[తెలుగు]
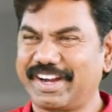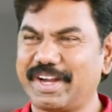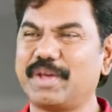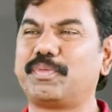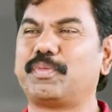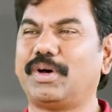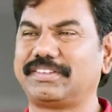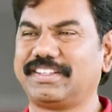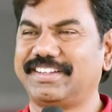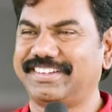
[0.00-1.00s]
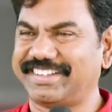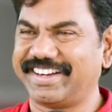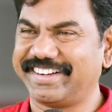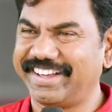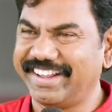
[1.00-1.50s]
రేపు పోతుంది
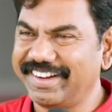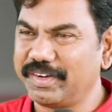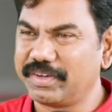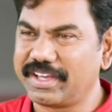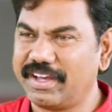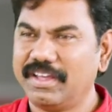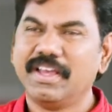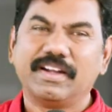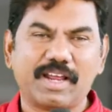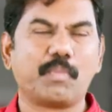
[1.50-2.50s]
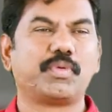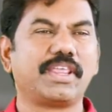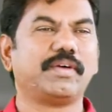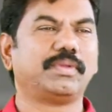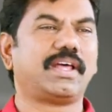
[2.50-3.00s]
అంటారు హలలుయ
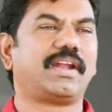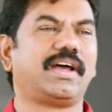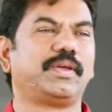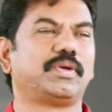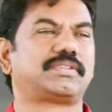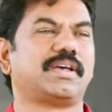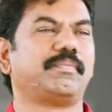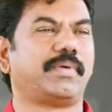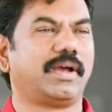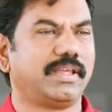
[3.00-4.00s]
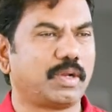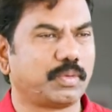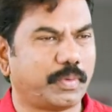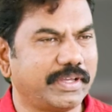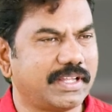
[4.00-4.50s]
డబ్బుదేముందన్న ఈరోజు సంపా
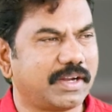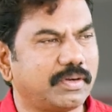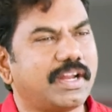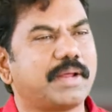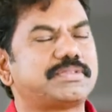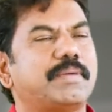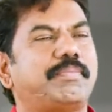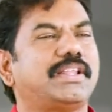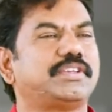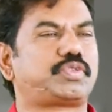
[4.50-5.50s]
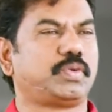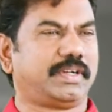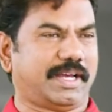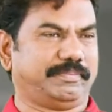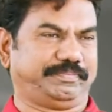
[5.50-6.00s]
ఈరోజు అనుకుంటే రేపు
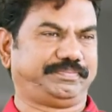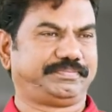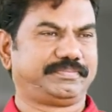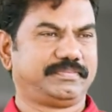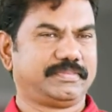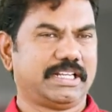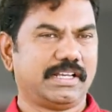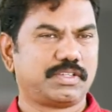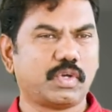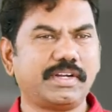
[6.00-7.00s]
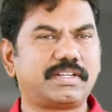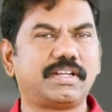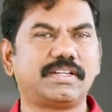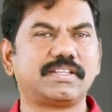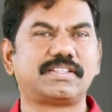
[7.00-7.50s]
సంపాదించుకుంటాం సో
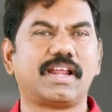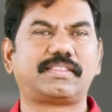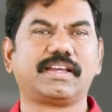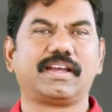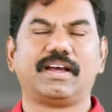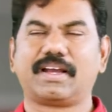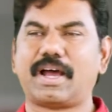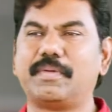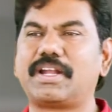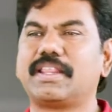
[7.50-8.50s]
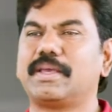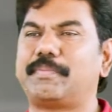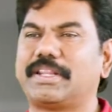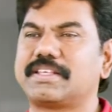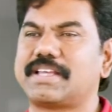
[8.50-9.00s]
ఇట్ ఇట్ ఈస్ నథింగ్ కాబట్టి అది
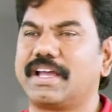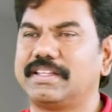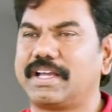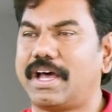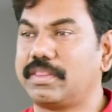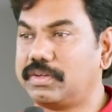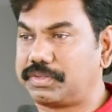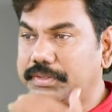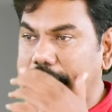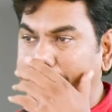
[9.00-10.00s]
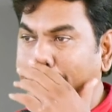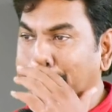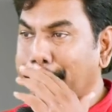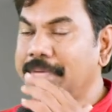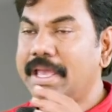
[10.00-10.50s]
పెద్ద సంగతి కాదు అంటుంటారు
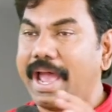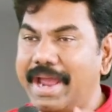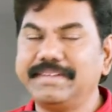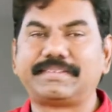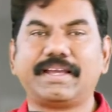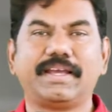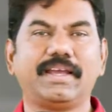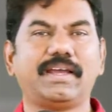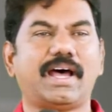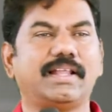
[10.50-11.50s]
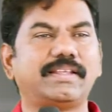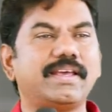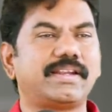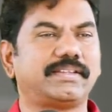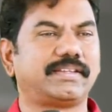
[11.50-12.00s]
అయితే
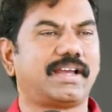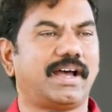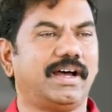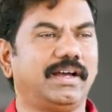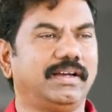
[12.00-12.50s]
అదే రీతిగా